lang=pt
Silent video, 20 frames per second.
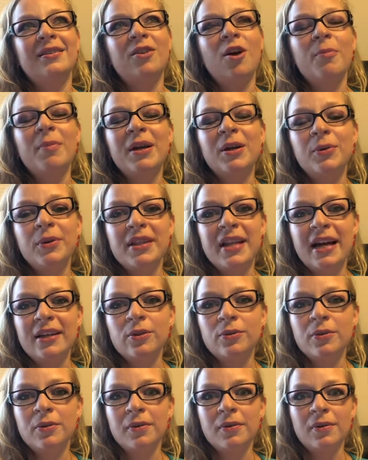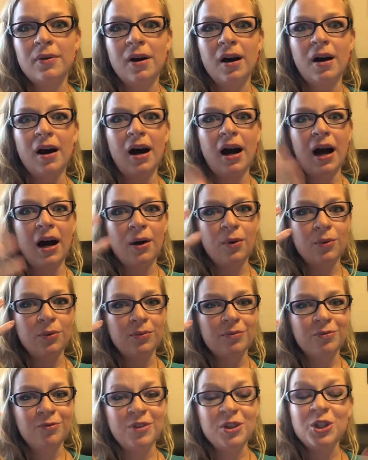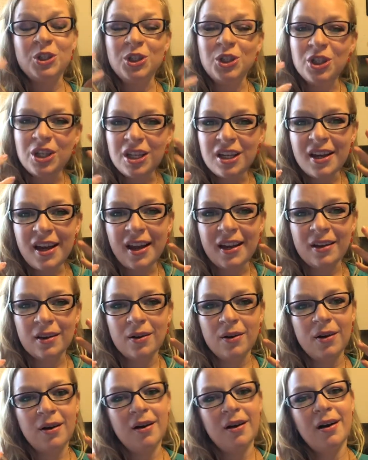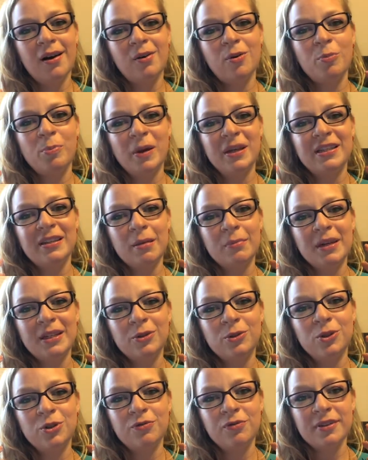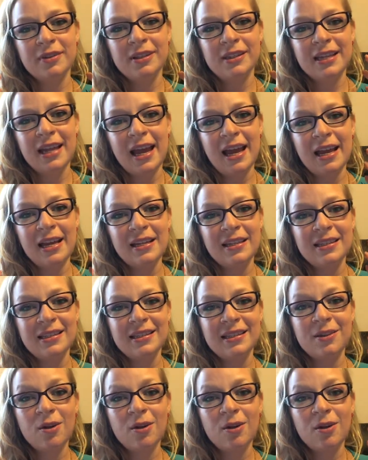tomem cuidado com. Vigiem o pensamento de vocês,